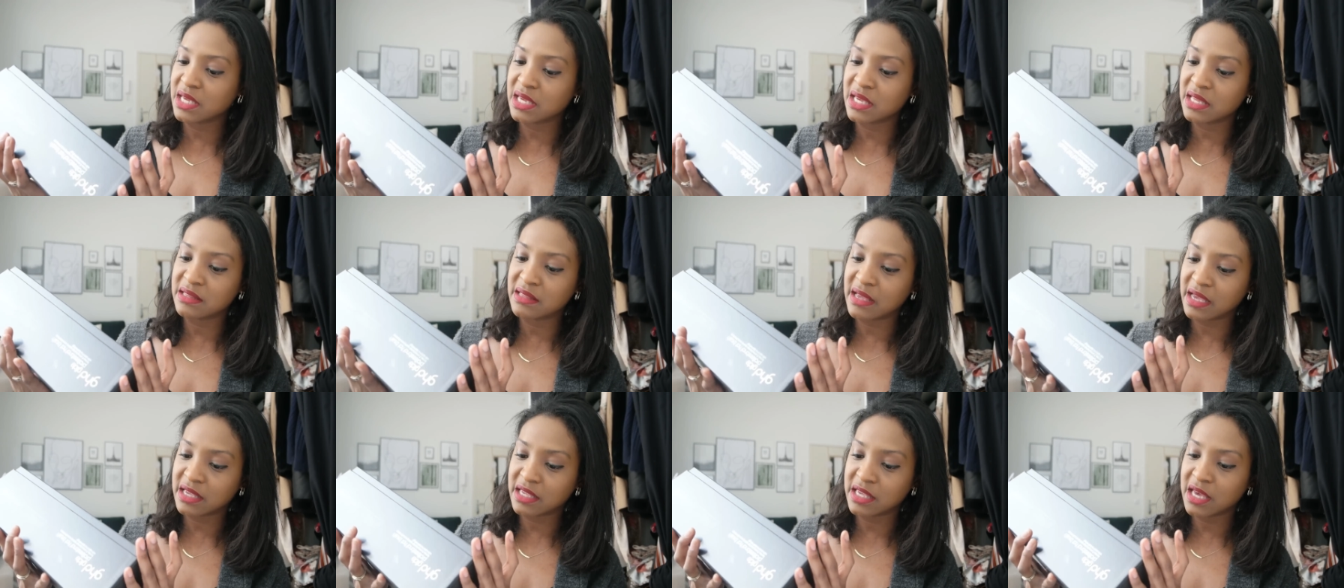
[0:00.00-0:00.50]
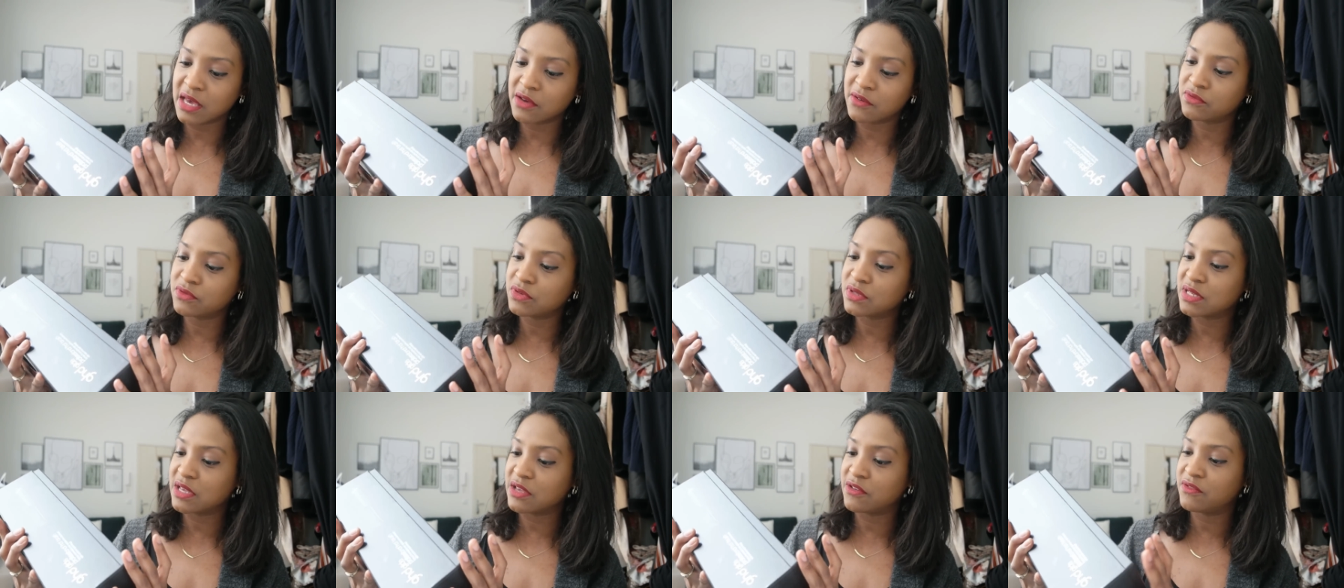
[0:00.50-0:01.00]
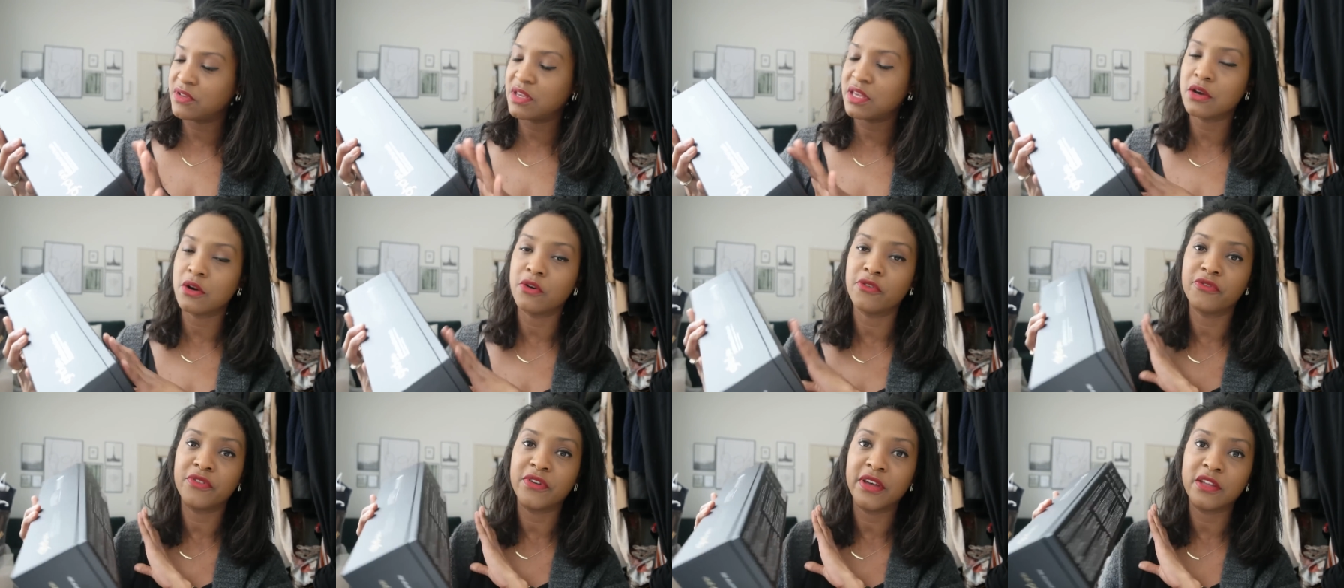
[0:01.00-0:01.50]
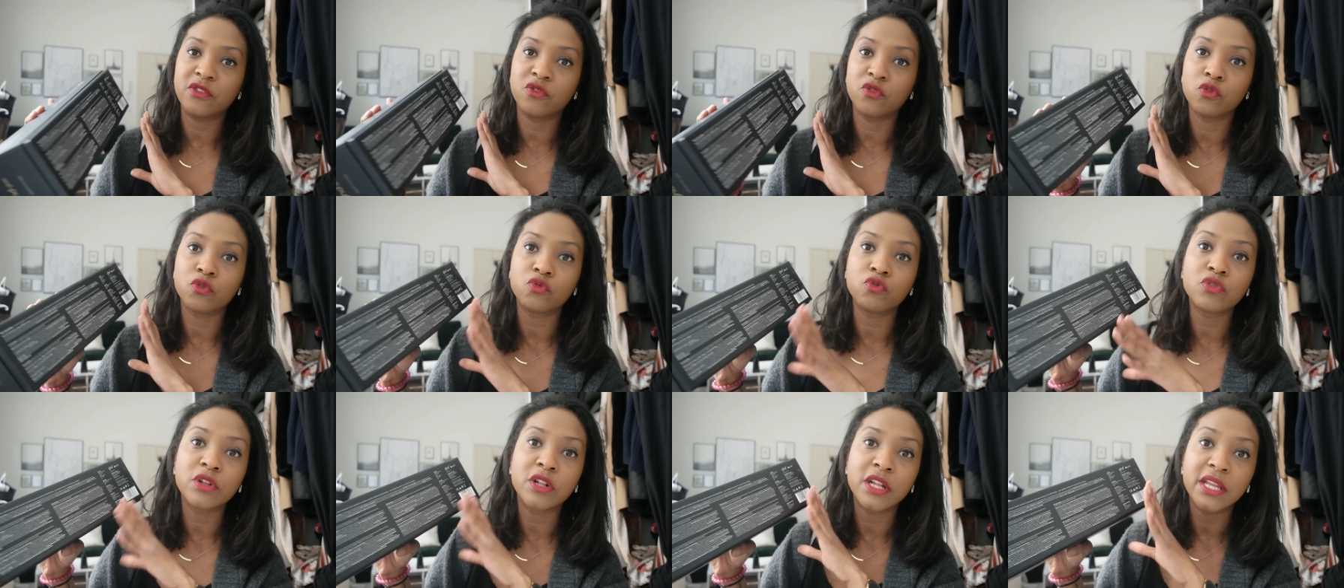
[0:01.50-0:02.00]
Et derrière, vous avez en
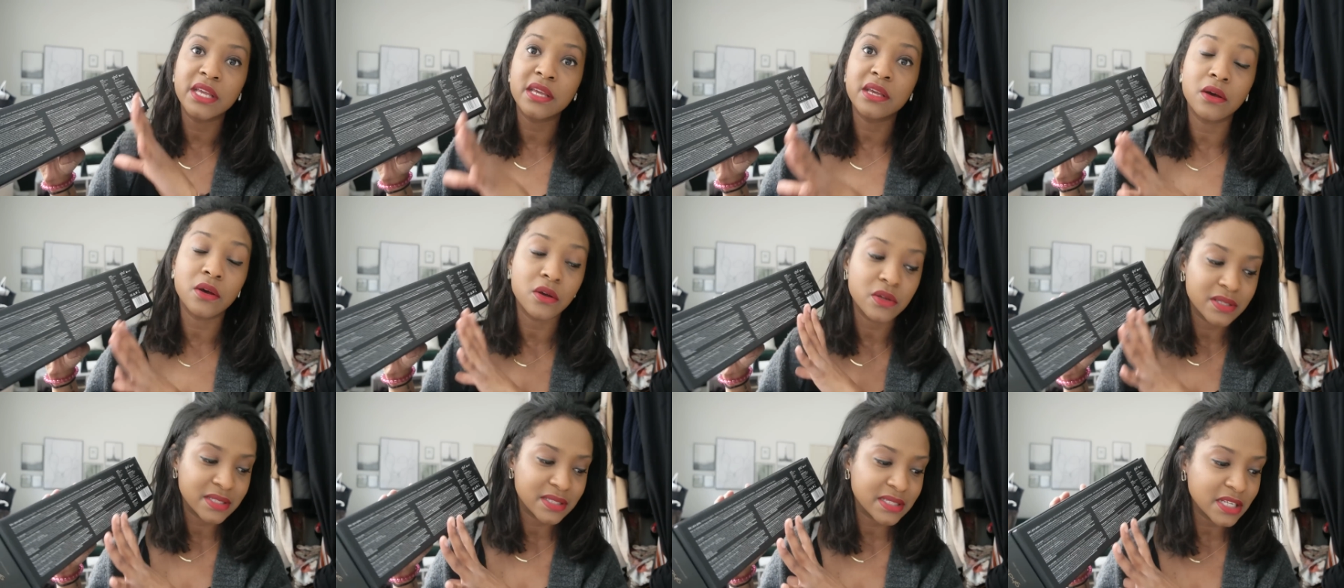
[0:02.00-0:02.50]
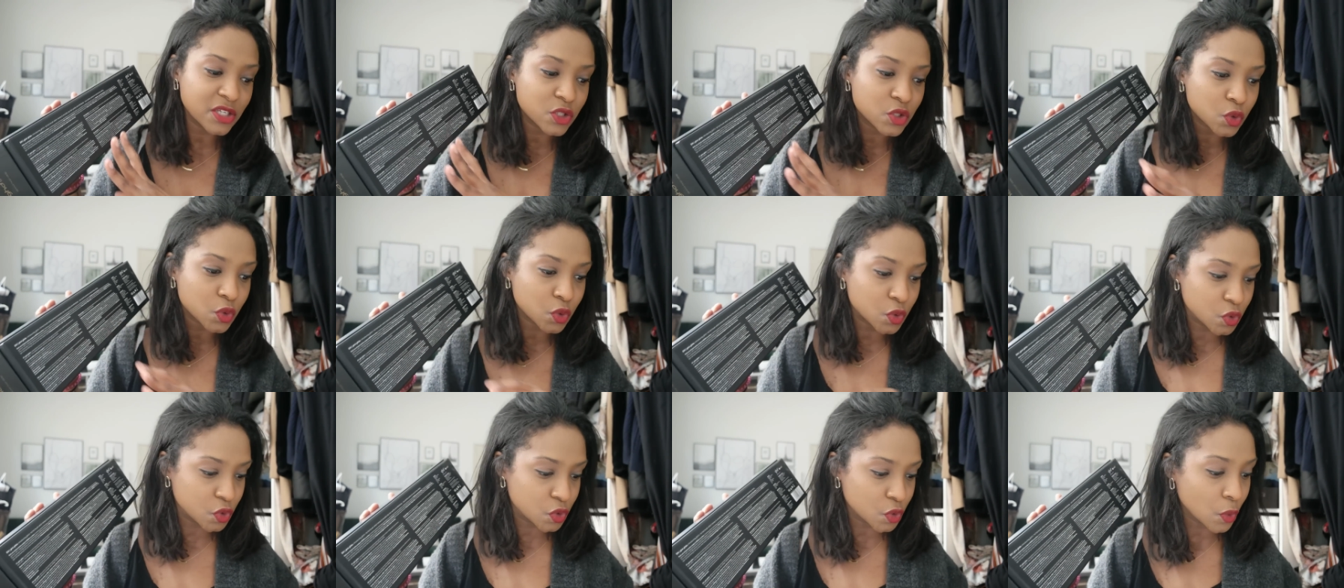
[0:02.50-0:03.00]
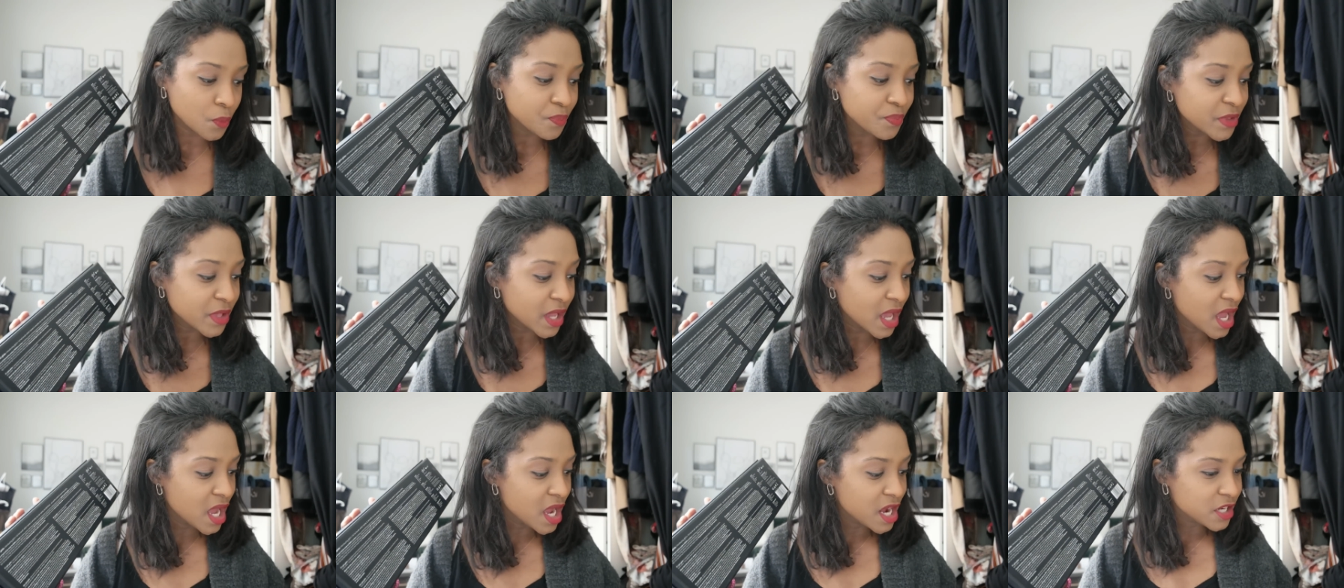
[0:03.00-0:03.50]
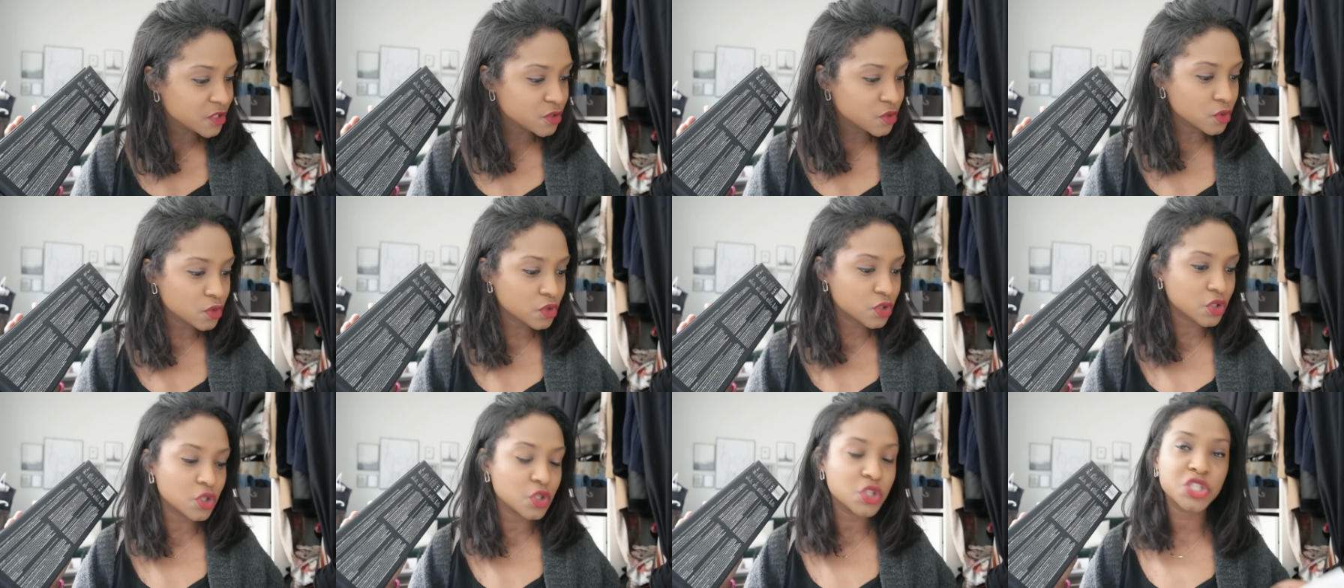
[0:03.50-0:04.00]
fait toutes les instructions.
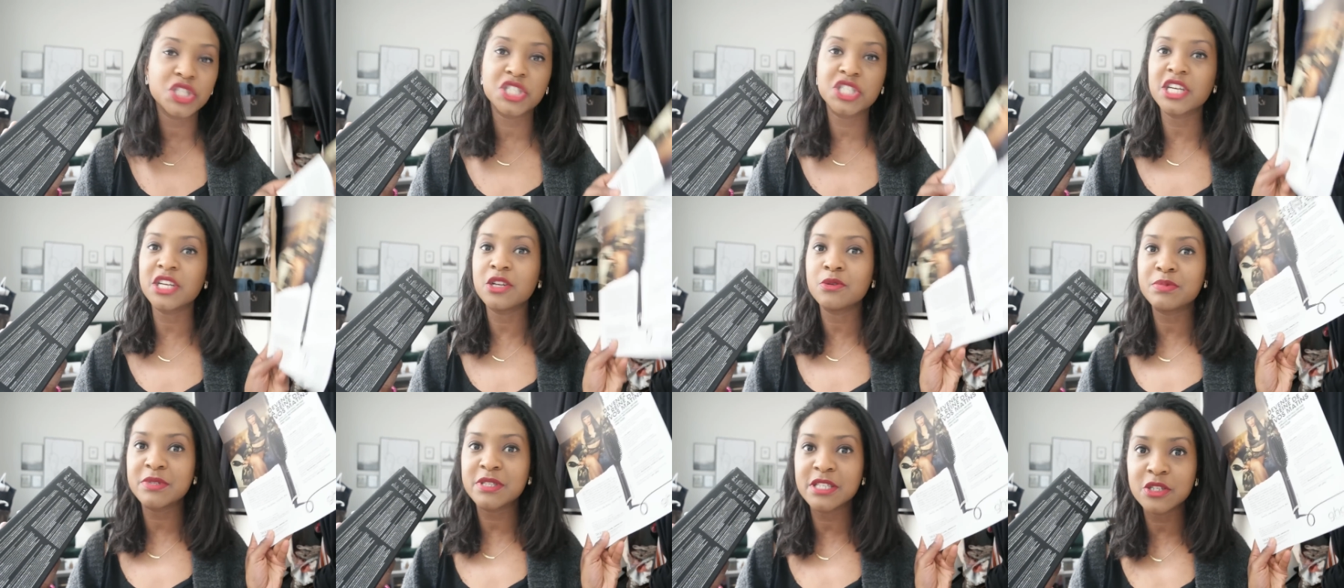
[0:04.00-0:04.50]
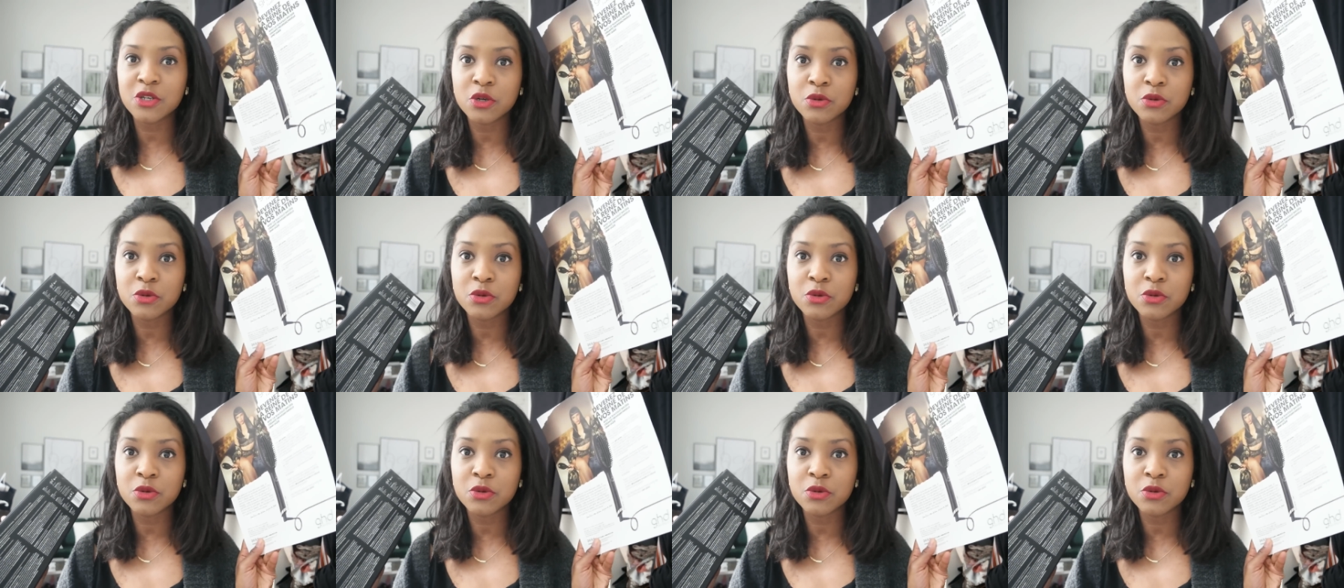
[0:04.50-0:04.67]
Donc j'ai le petit